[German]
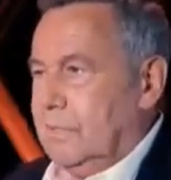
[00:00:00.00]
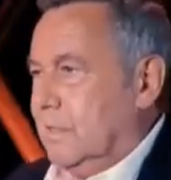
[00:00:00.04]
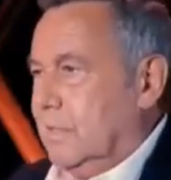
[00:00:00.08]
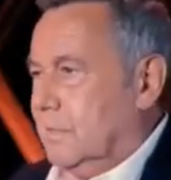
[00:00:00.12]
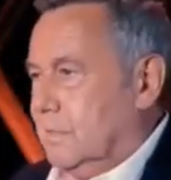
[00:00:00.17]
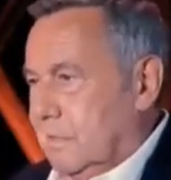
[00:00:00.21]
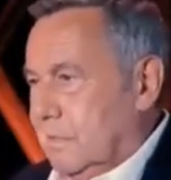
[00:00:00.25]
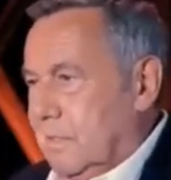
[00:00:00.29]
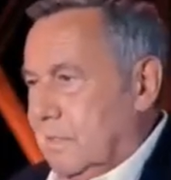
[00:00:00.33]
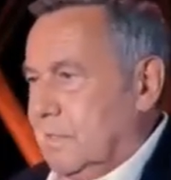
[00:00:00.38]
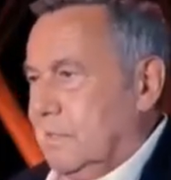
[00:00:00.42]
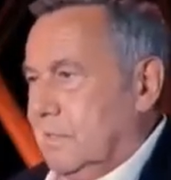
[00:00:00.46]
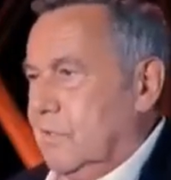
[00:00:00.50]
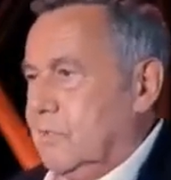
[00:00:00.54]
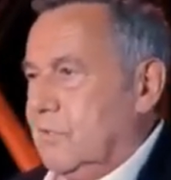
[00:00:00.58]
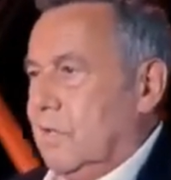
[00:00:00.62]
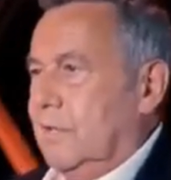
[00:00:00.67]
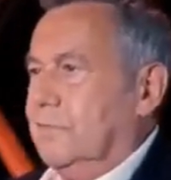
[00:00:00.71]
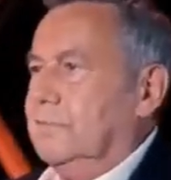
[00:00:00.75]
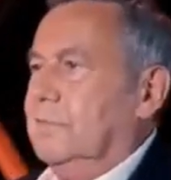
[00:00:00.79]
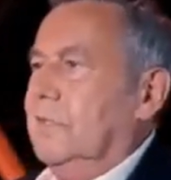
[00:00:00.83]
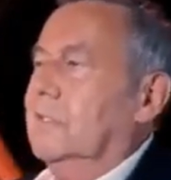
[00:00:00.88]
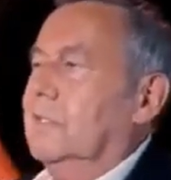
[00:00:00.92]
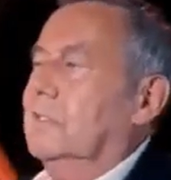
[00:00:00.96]
dass sie das
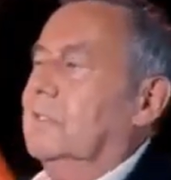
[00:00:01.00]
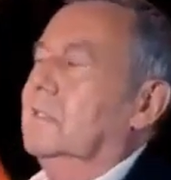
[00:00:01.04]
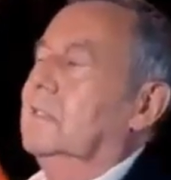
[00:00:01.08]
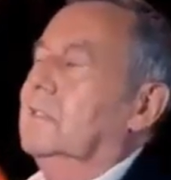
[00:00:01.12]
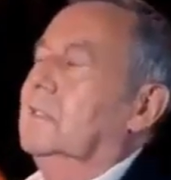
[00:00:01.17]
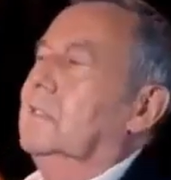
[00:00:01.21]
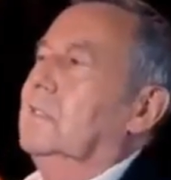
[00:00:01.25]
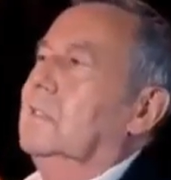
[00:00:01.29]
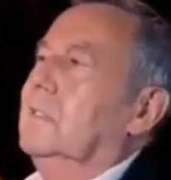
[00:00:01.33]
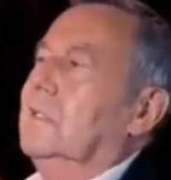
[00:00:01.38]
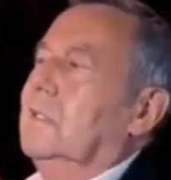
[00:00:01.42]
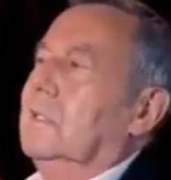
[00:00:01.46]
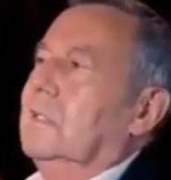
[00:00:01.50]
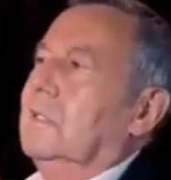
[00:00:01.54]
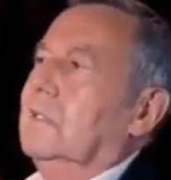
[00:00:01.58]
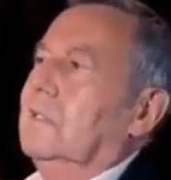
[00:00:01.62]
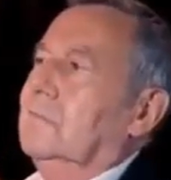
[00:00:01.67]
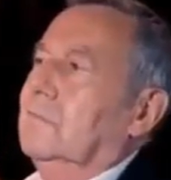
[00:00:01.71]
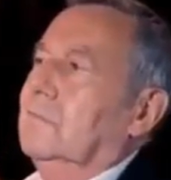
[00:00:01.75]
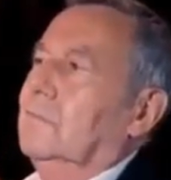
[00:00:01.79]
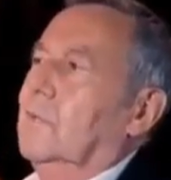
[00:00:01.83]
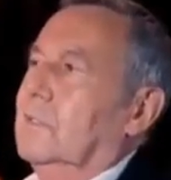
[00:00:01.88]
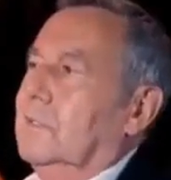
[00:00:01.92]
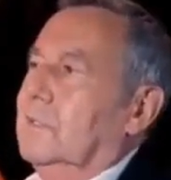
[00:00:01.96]
geschafft hat.
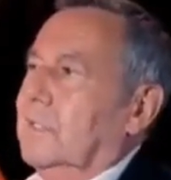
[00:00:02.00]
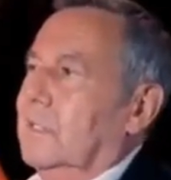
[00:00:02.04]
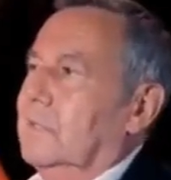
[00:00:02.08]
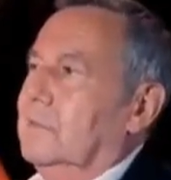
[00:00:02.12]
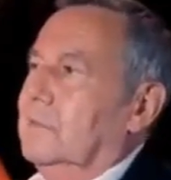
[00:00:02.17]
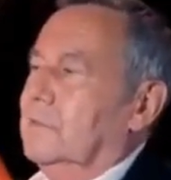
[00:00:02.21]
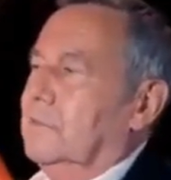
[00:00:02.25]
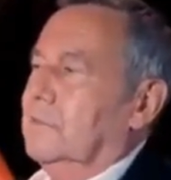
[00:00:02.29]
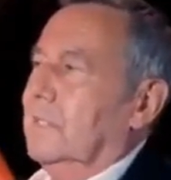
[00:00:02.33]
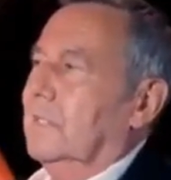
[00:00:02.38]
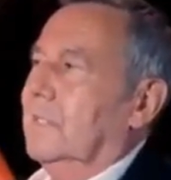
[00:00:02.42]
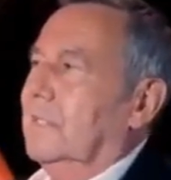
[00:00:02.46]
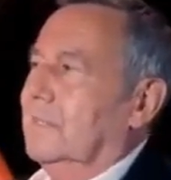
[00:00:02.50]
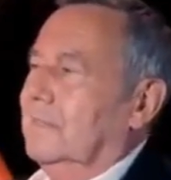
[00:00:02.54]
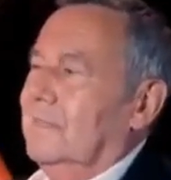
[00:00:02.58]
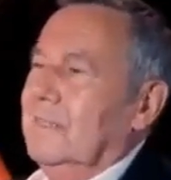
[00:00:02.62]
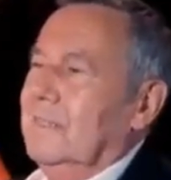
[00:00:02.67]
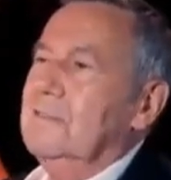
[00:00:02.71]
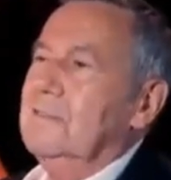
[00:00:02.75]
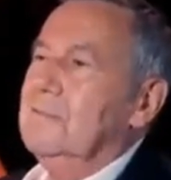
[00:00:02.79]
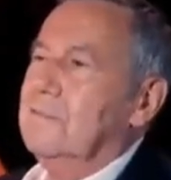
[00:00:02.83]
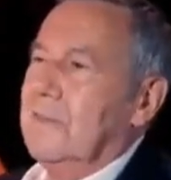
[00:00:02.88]
Wollte dann irgendwie Gardinen